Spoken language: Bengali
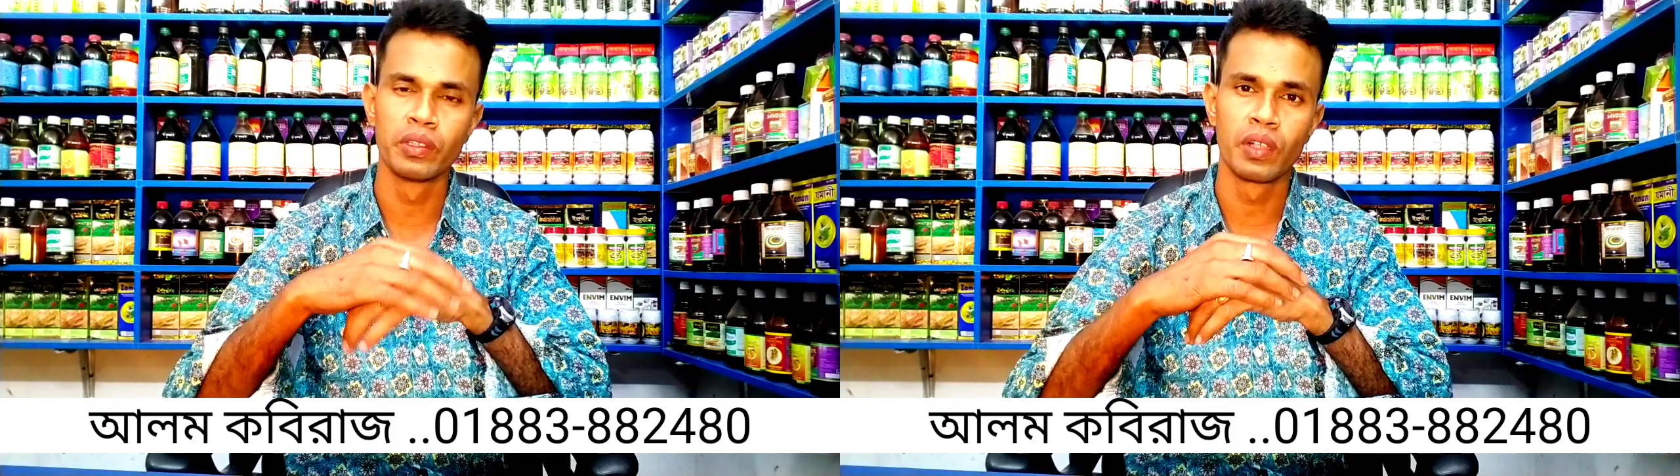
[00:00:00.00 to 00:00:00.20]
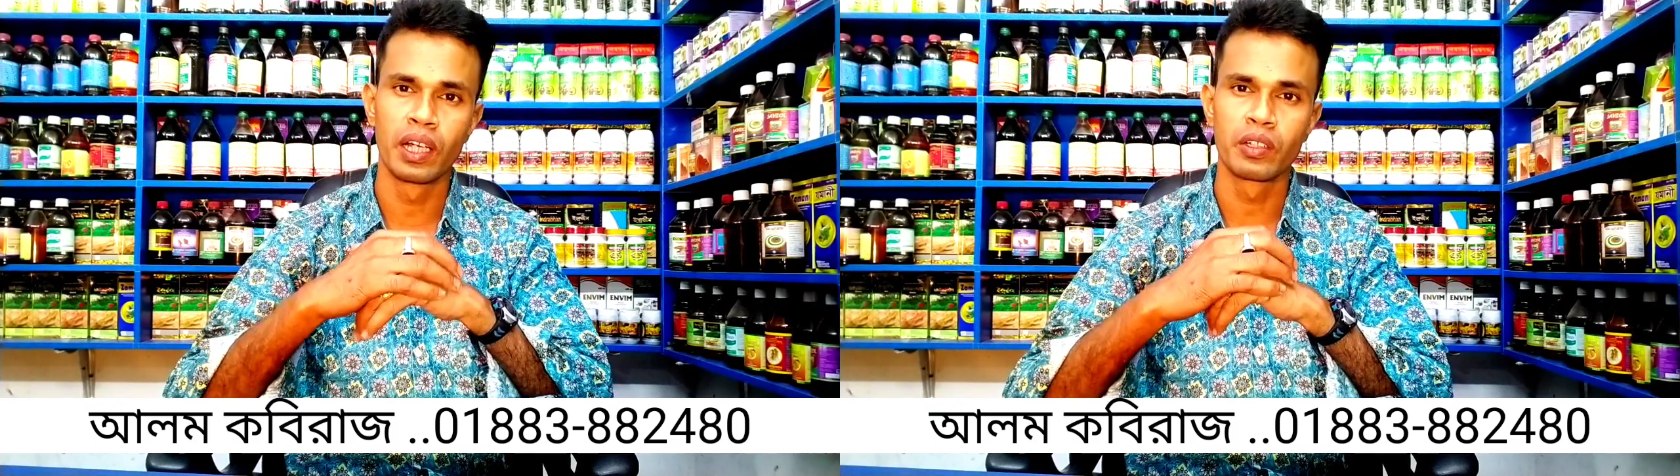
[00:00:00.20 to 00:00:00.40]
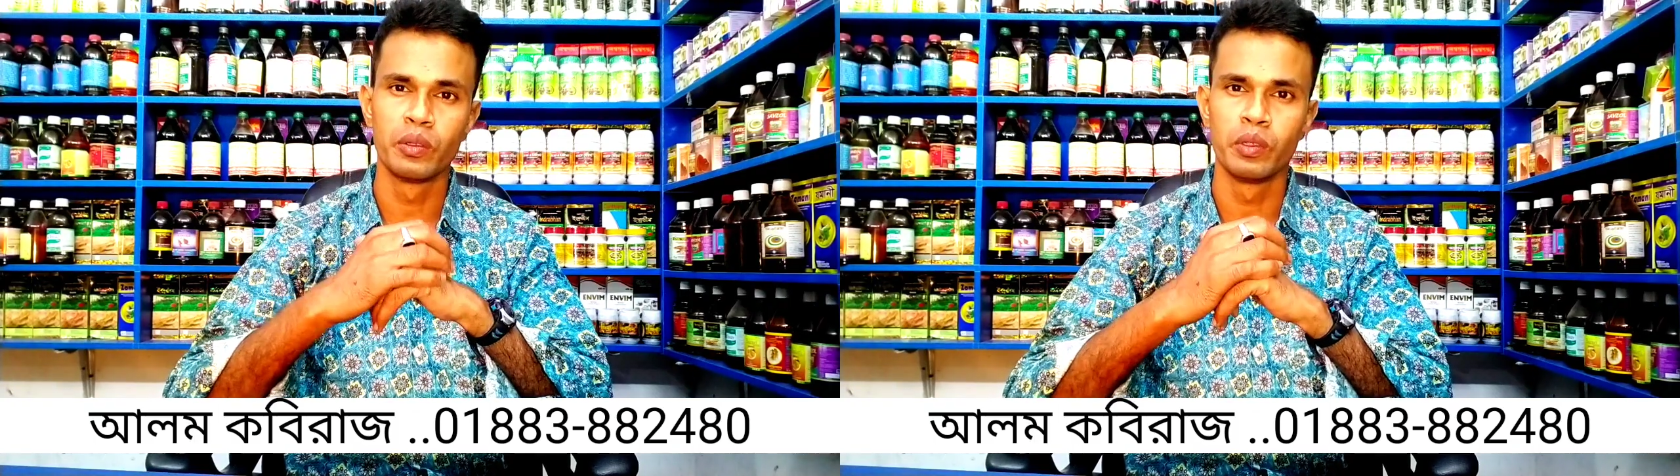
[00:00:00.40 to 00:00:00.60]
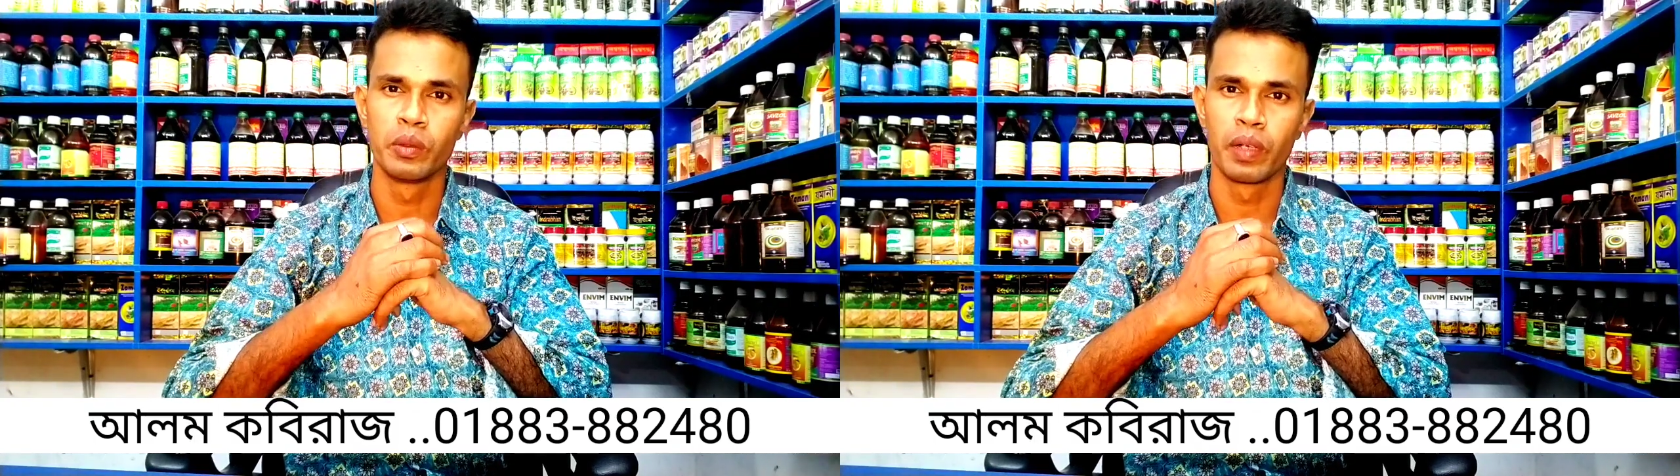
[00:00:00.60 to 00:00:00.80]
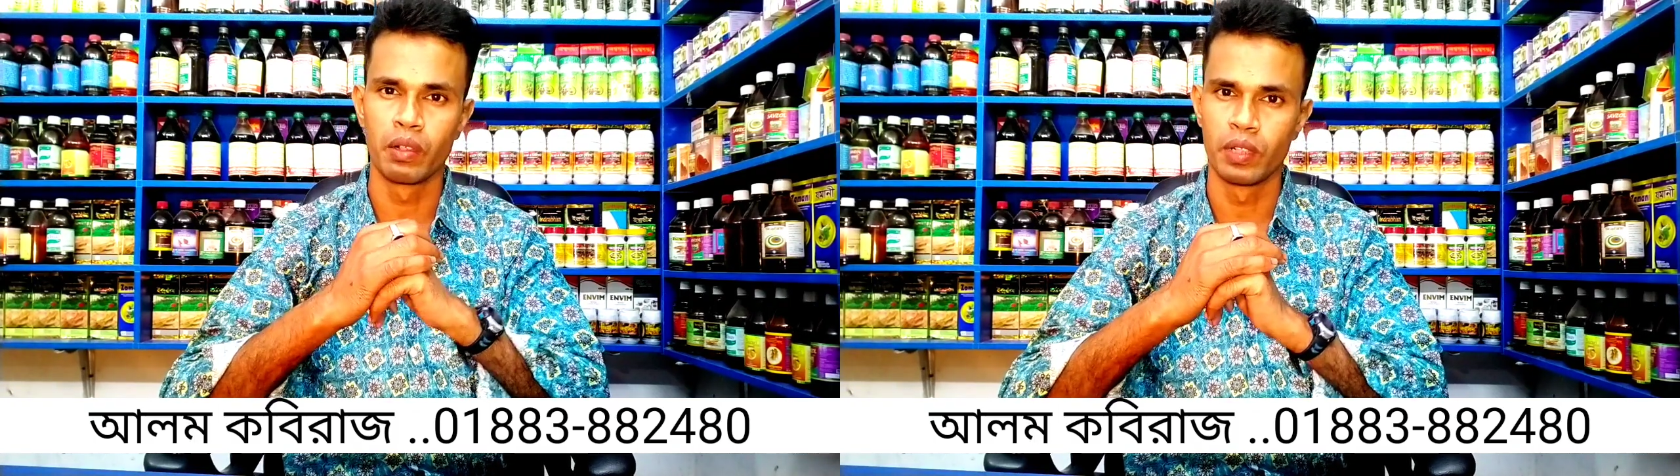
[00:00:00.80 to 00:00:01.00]
বন্ধুরা
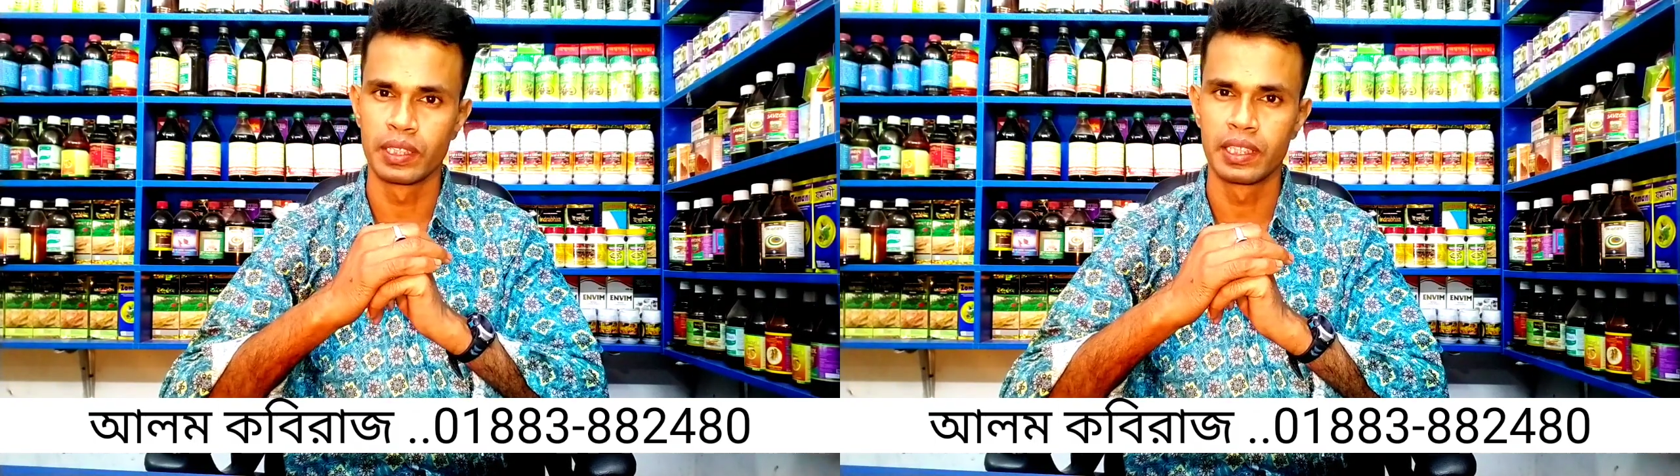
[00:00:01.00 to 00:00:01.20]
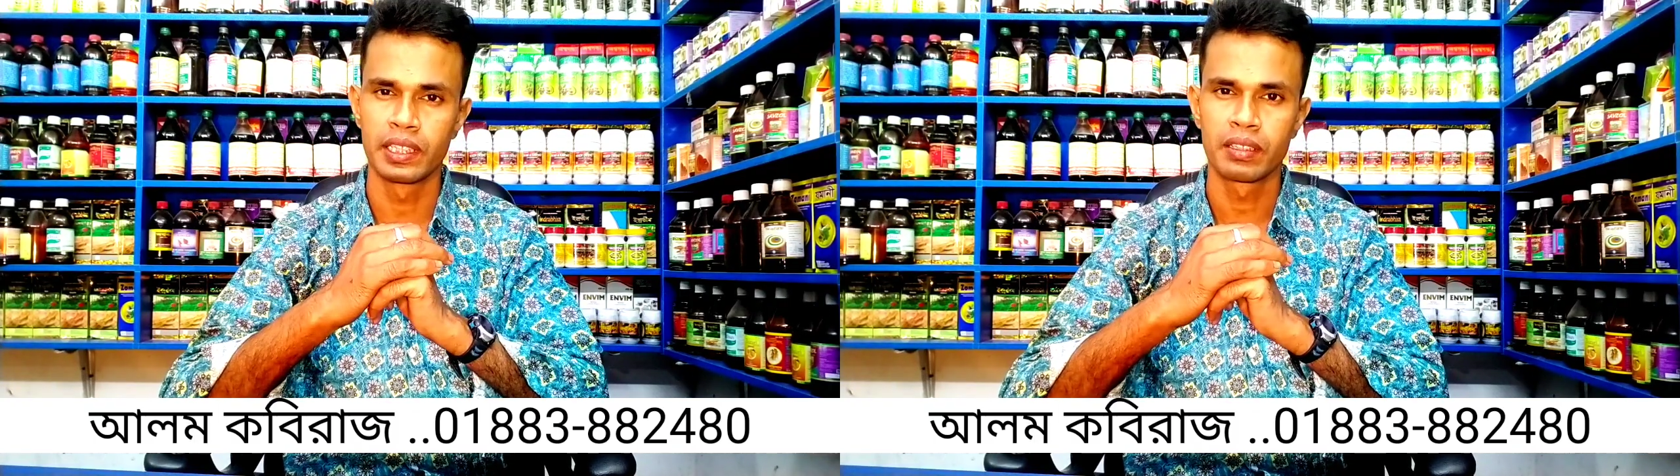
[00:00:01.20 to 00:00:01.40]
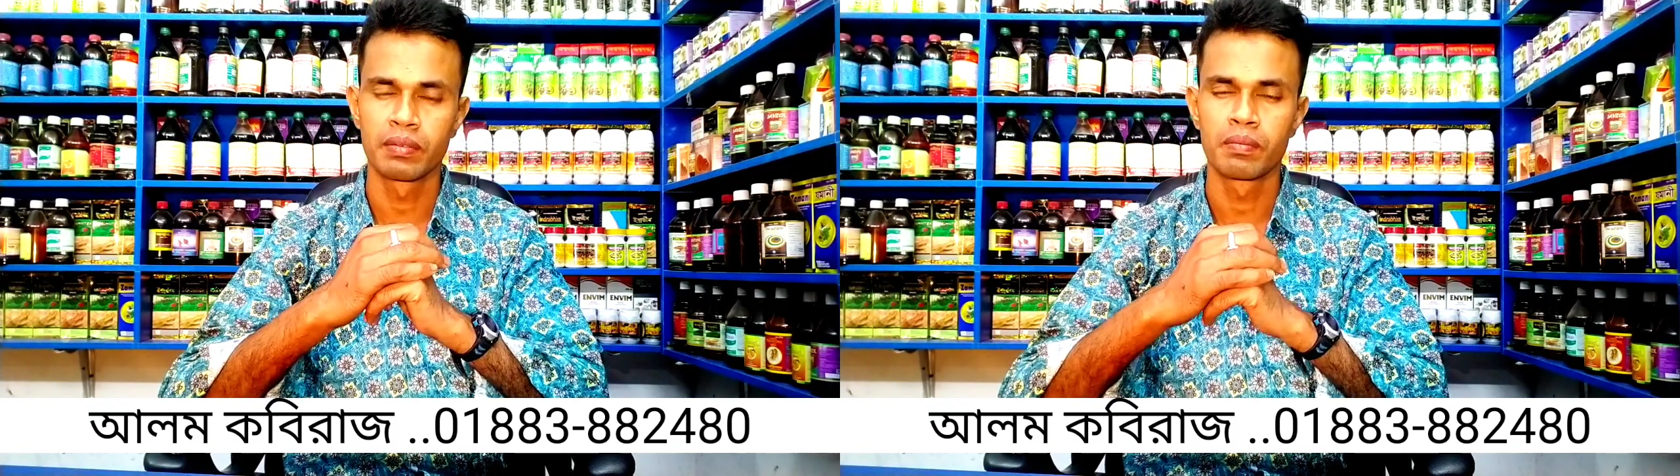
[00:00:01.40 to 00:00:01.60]
খুবই ভালো আছেন